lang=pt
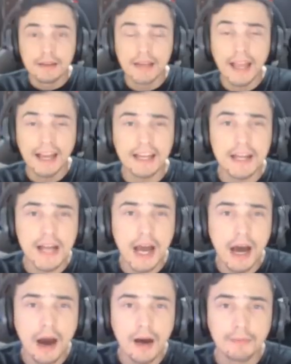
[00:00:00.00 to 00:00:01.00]
E aí
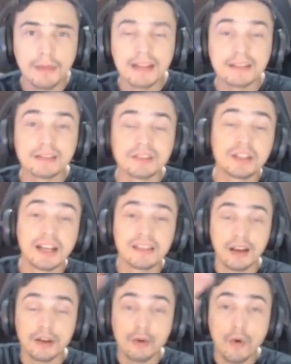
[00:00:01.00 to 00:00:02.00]
galera, beleza? Diná
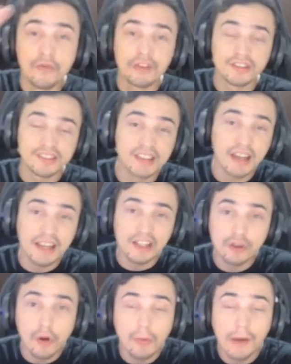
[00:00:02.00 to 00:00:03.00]
tá com
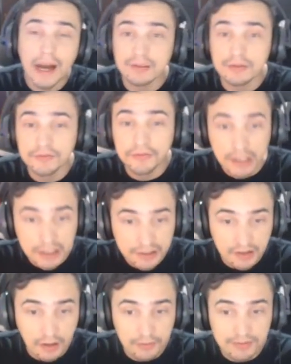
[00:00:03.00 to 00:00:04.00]
vocês com mais um vídeo.
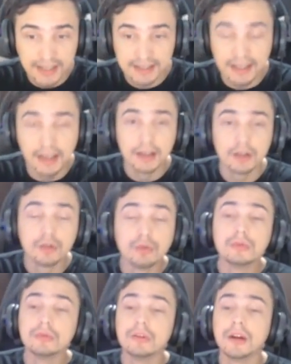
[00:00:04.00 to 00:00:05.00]
Estamos aqui
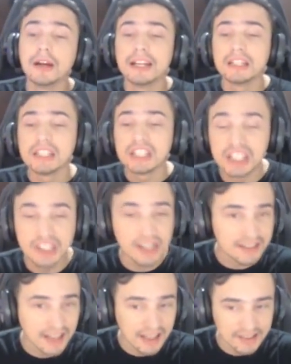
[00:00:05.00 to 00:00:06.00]
no
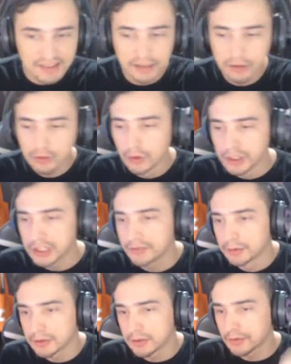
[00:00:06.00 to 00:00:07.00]
GTA V. Hoje
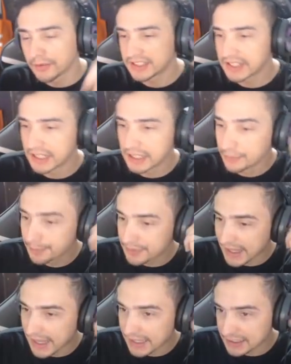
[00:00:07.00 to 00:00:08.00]
vamos fazer aqui um
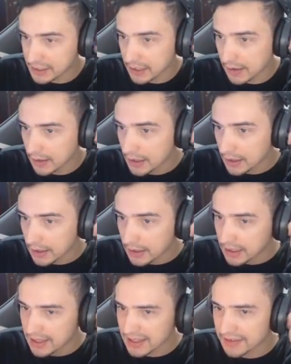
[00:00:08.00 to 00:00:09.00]
teste
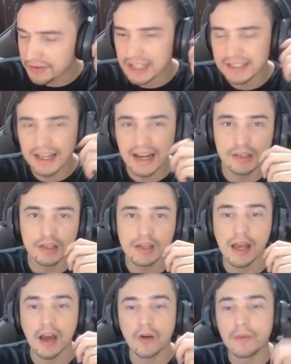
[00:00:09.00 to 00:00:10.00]
que na
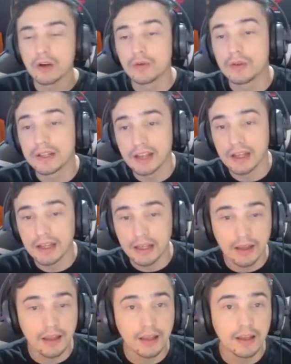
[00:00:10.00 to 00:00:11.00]
verdade é uma coisa
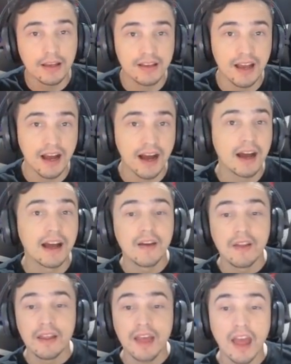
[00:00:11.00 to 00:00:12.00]
que já
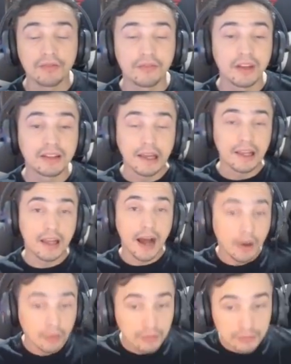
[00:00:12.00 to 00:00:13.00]
é feita aí
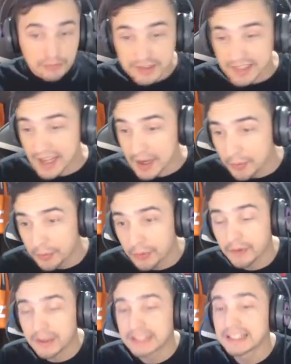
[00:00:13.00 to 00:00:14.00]
há um tempo.
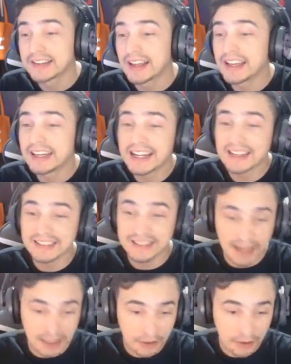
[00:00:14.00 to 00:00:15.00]
Eu acho até
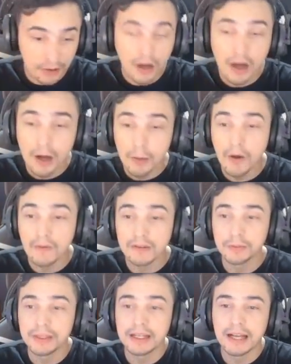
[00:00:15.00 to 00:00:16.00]
engraçado. Bom, vou
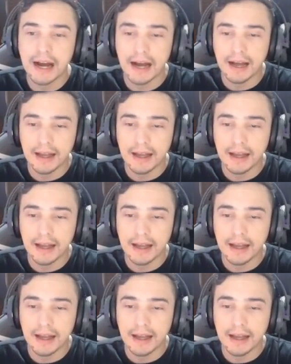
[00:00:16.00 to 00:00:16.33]
explicar.